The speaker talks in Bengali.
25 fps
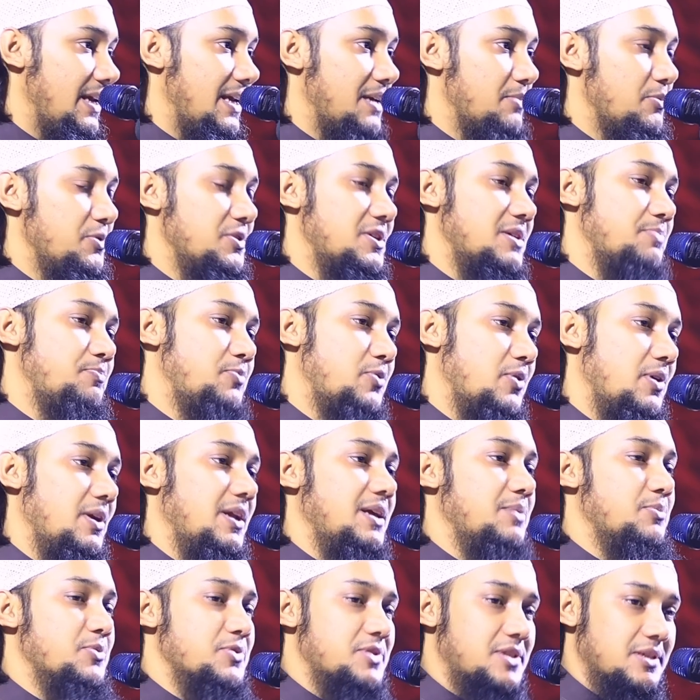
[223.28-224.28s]
এই বইটা
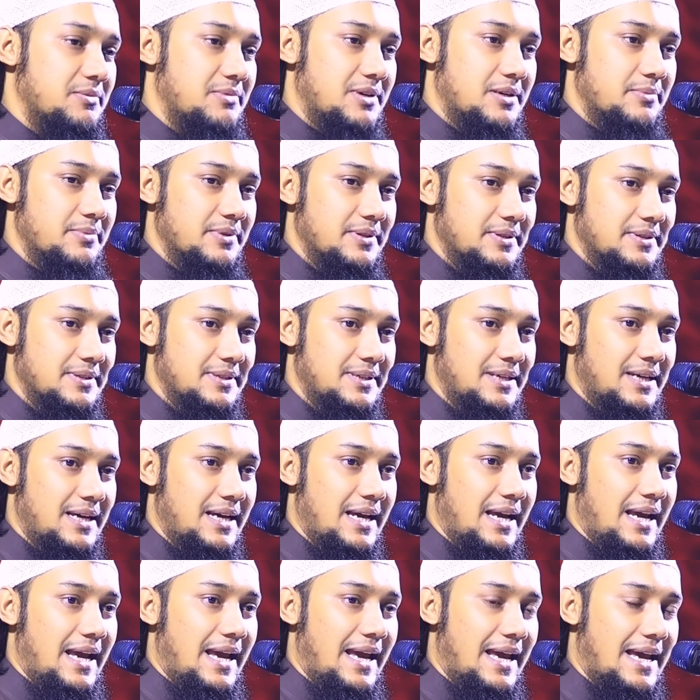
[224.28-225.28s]
পড়লেই বুঝতে পারবেন
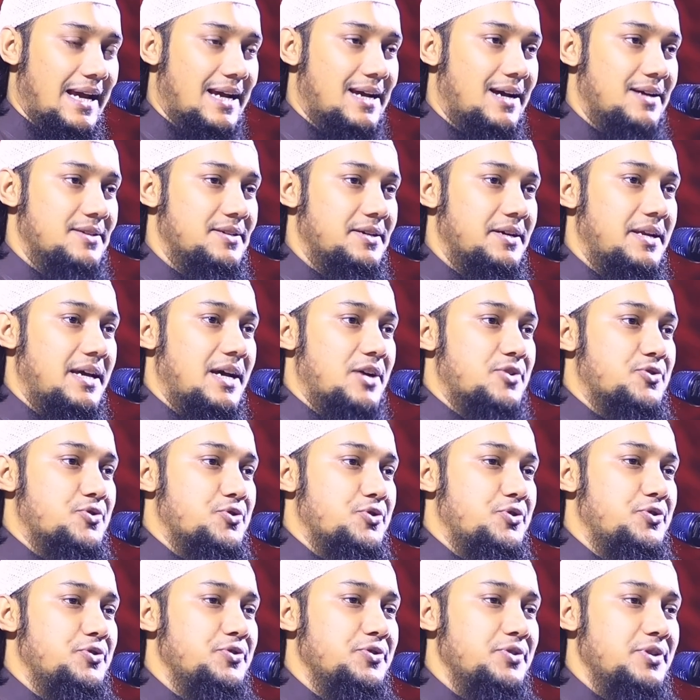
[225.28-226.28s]
এক হাজার
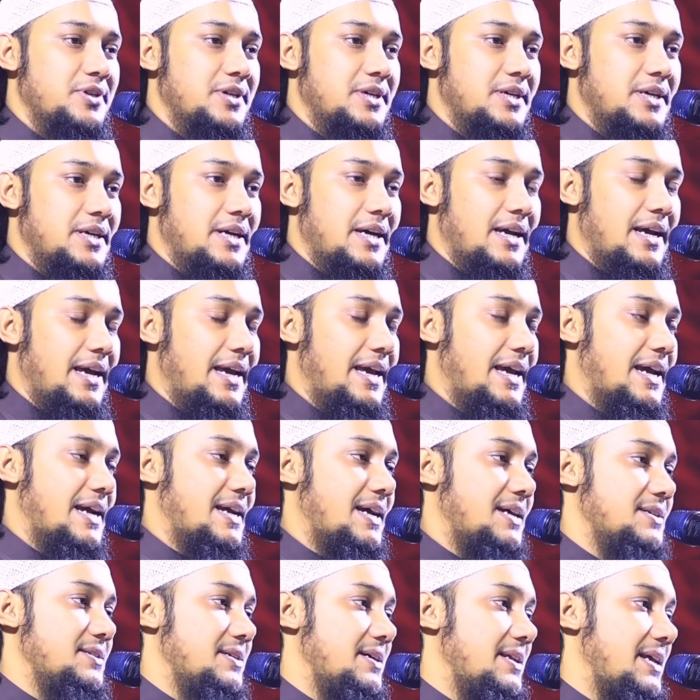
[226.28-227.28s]
একশো
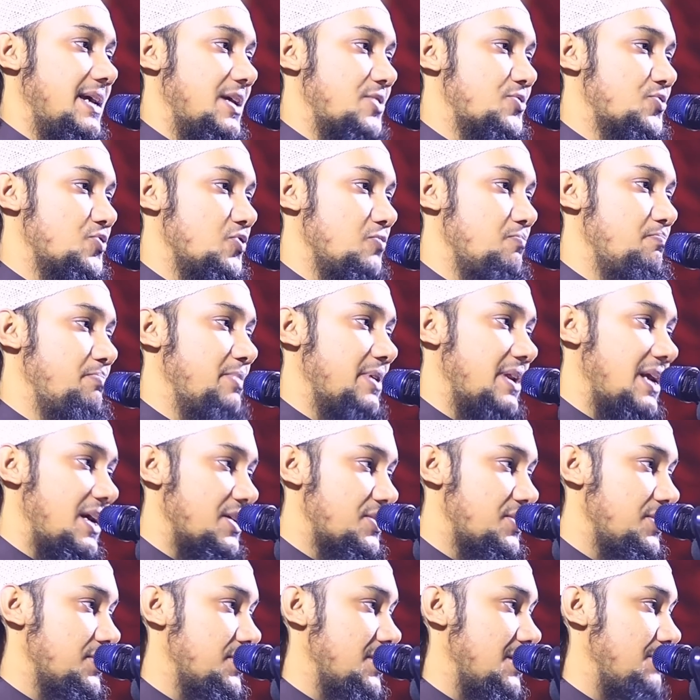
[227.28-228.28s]
এক হাজার একশো
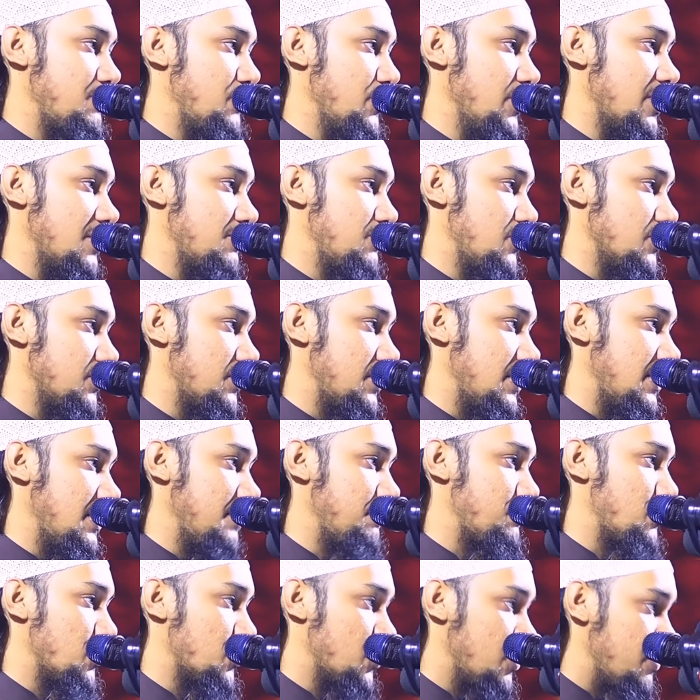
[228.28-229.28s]
বিরাশিটা বইয়ের মধ্যে
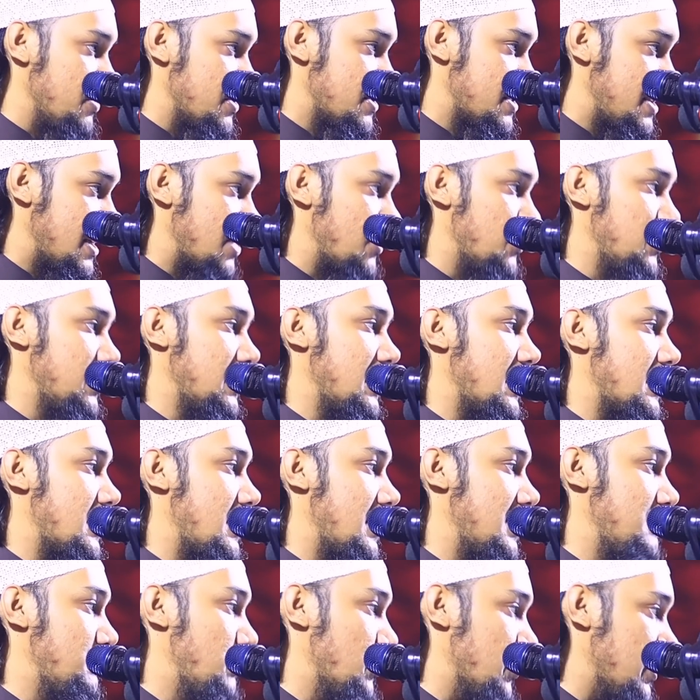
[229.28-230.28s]
প্রথম স্থান
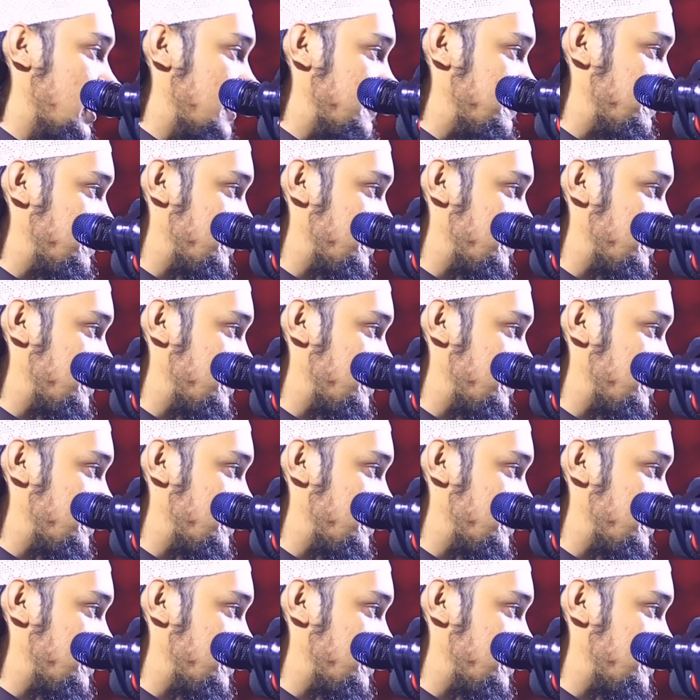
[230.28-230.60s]
অধিকারকারী বই